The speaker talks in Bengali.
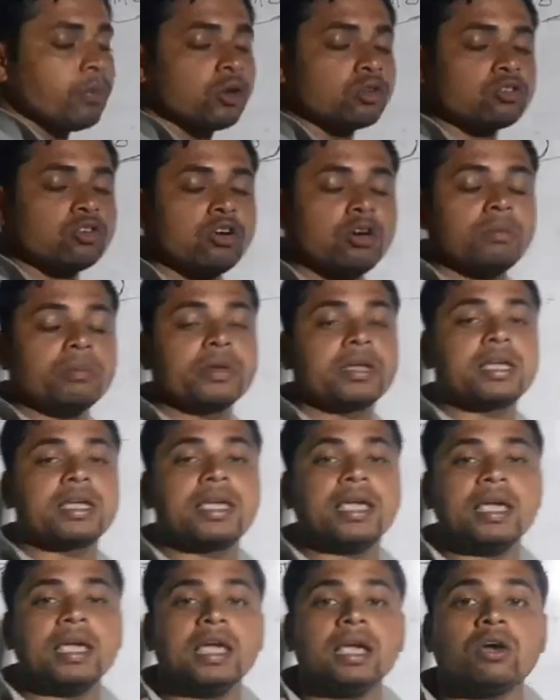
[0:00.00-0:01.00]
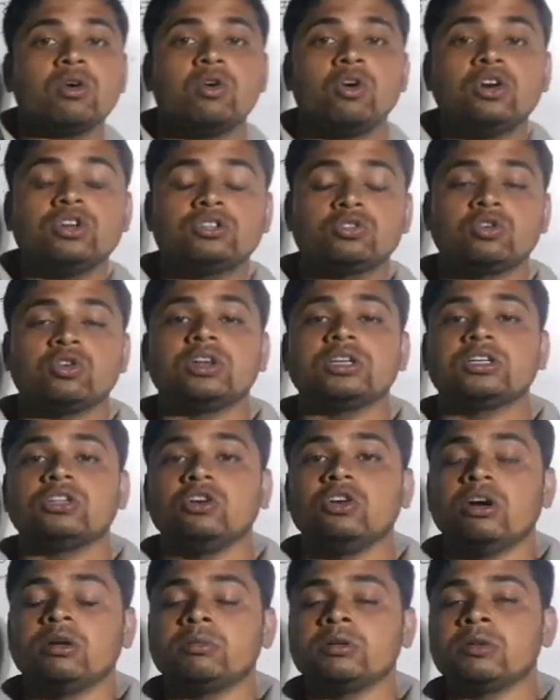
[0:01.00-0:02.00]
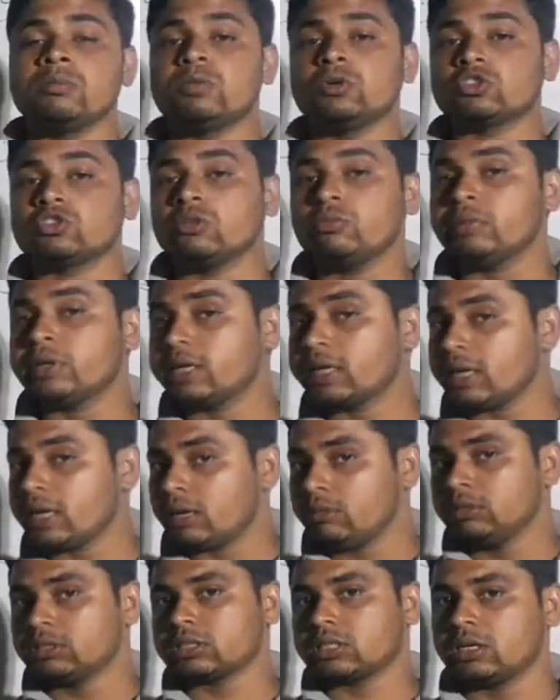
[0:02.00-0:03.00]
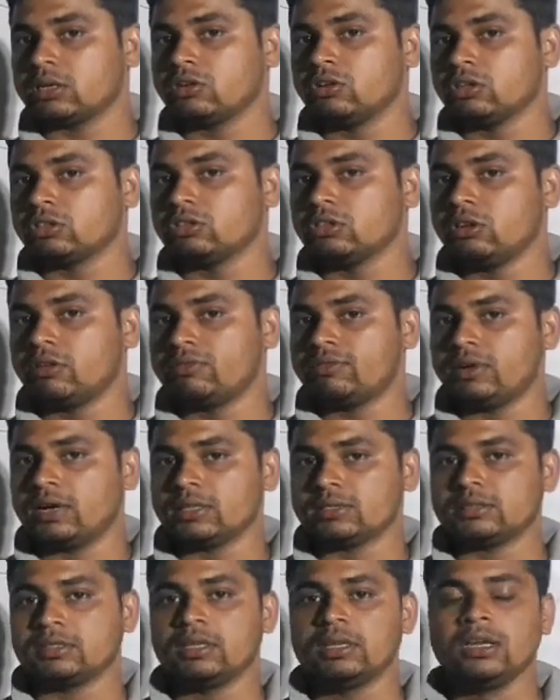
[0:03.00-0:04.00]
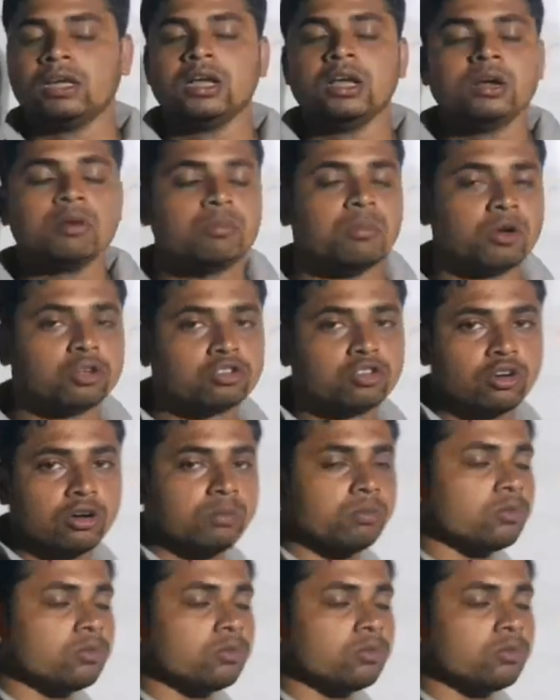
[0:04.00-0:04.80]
প্রথম কে খোঁজ করেছিল এবং প্রথম কে আবিষ্কার করেছিল ফার্স্ট প্রথম